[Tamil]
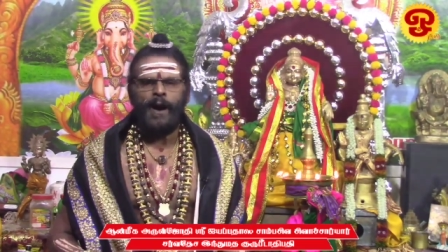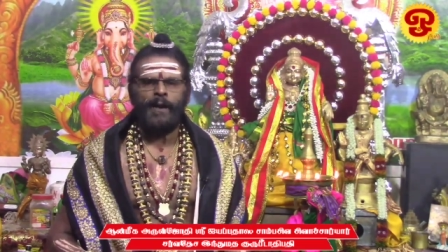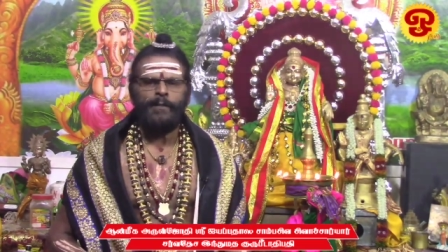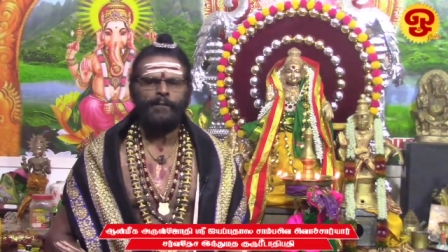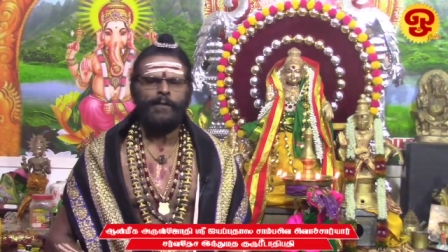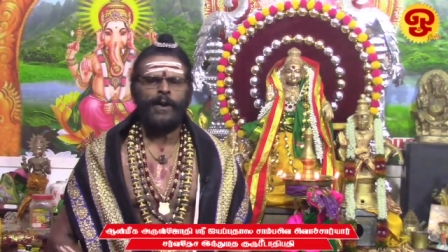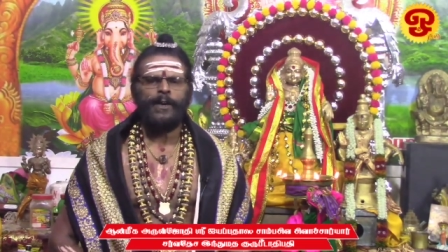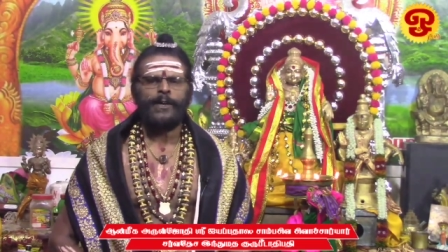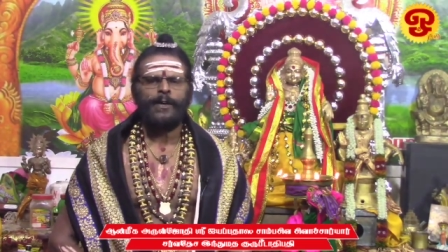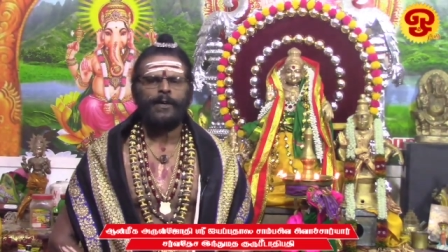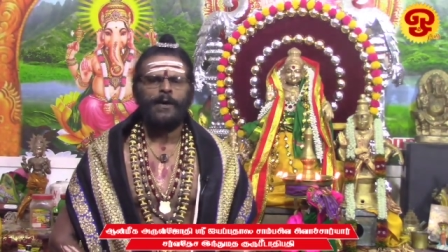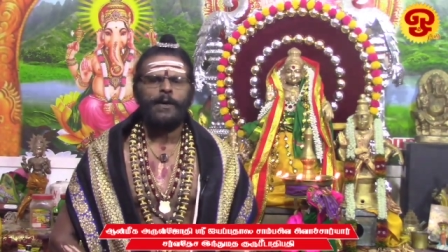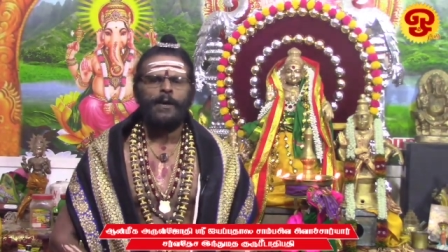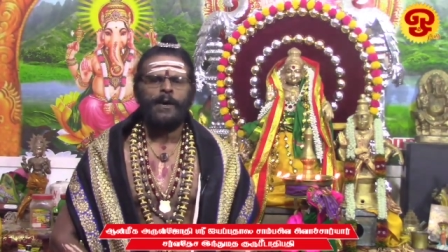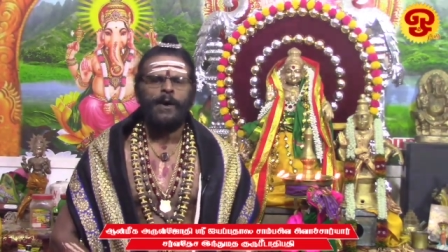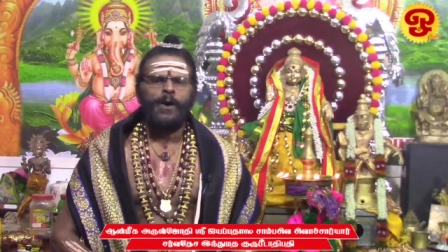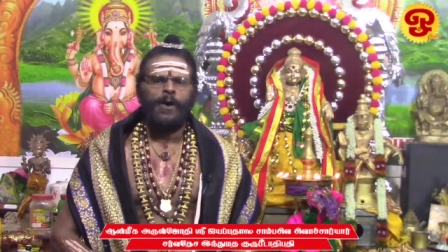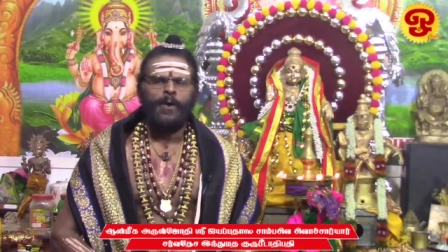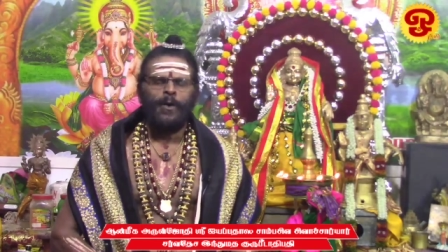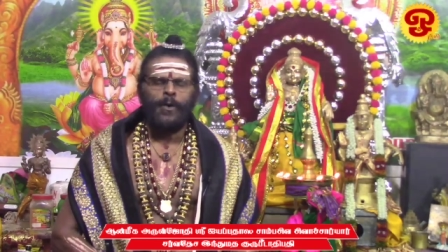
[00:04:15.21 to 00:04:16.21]
அவ்வாறு
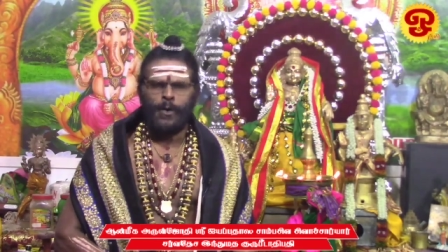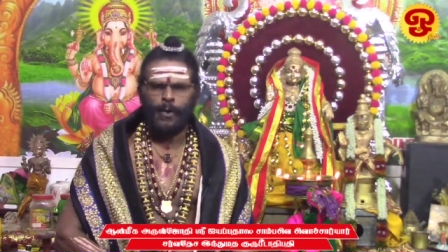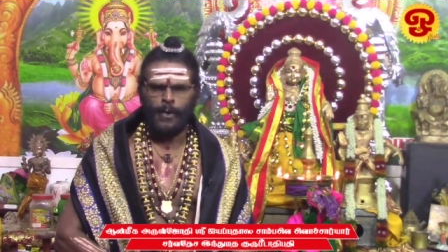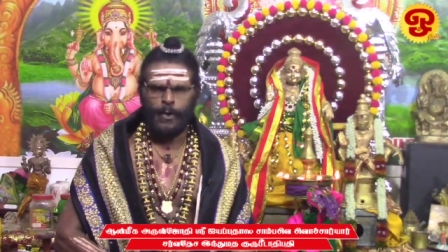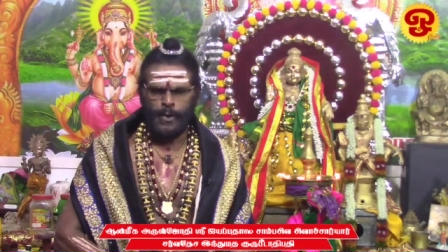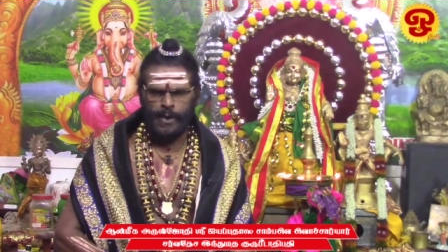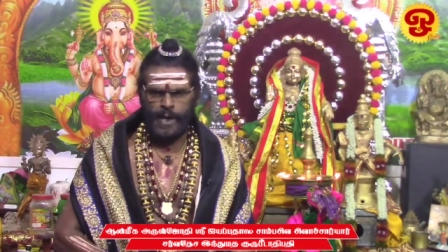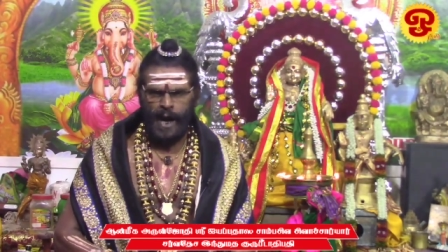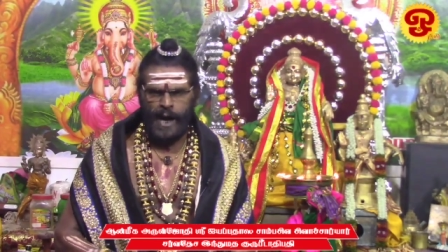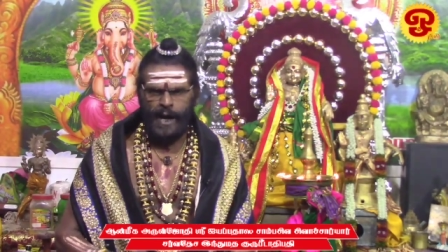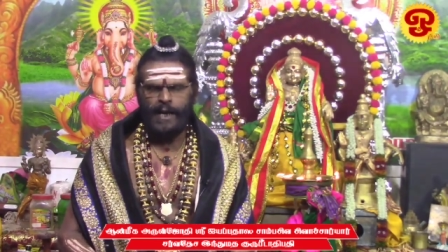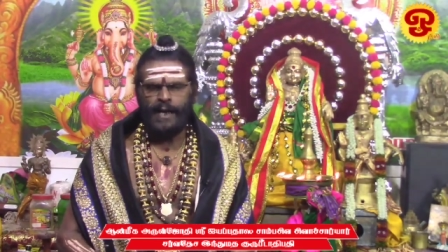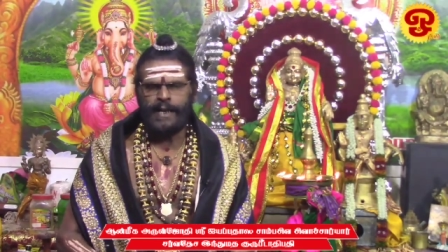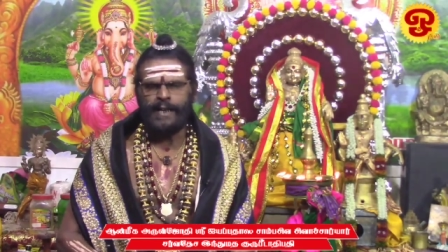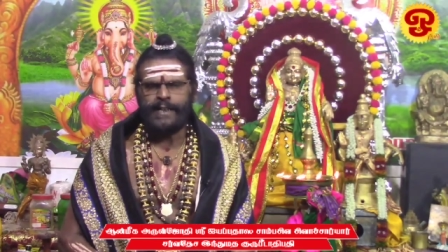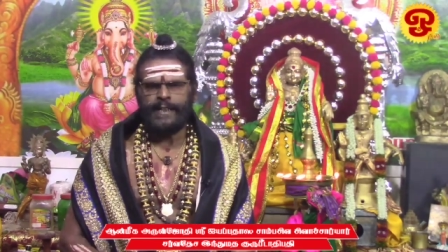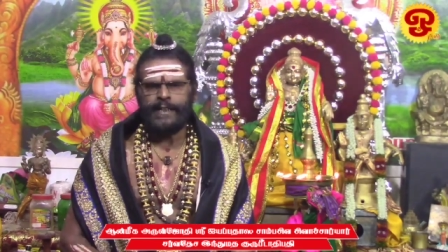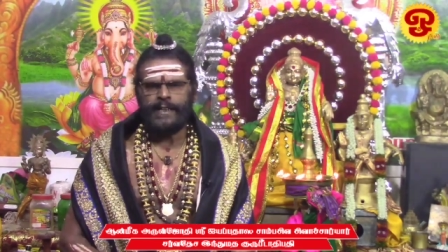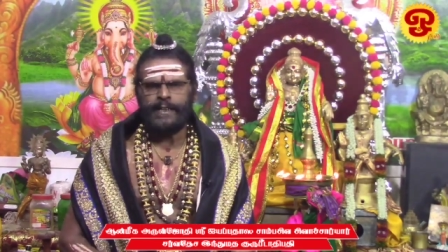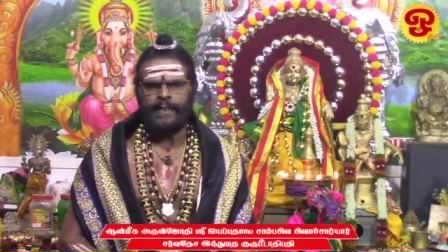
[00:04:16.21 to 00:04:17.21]
ஒரு
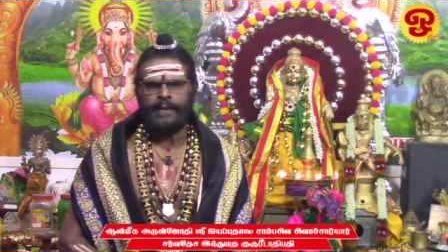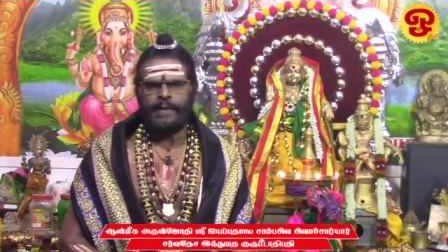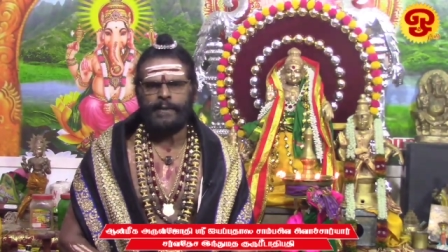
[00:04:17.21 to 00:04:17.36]
நாளைக்கு